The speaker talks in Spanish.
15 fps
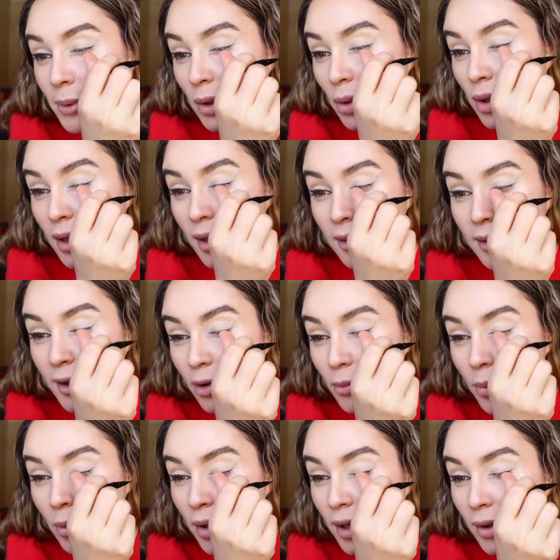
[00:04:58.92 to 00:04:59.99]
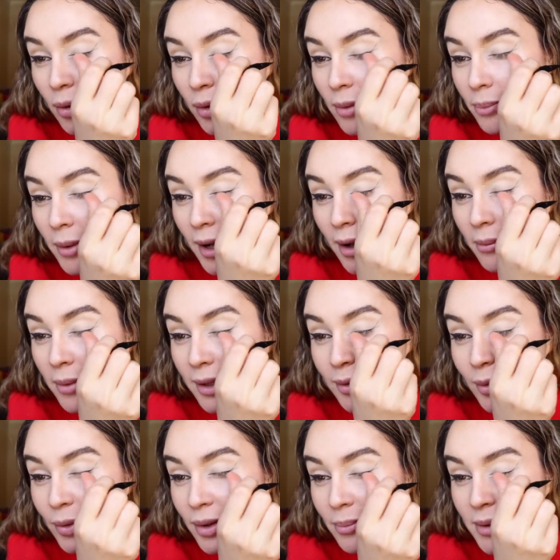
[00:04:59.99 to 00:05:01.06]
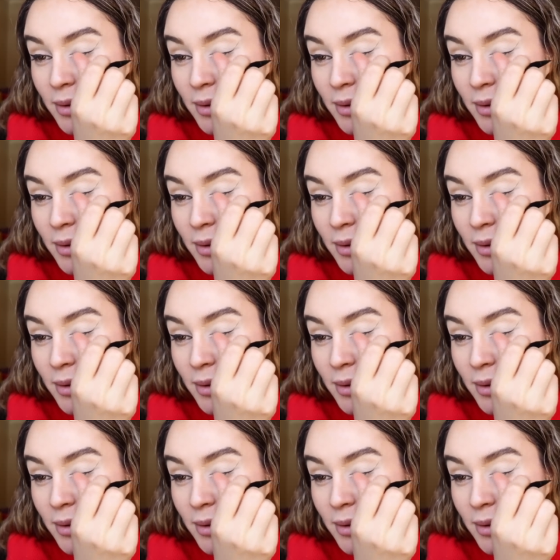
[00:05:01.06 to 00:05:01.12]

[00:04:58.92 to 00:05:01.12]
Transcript: perdonen que tenga un poquito de pegamento de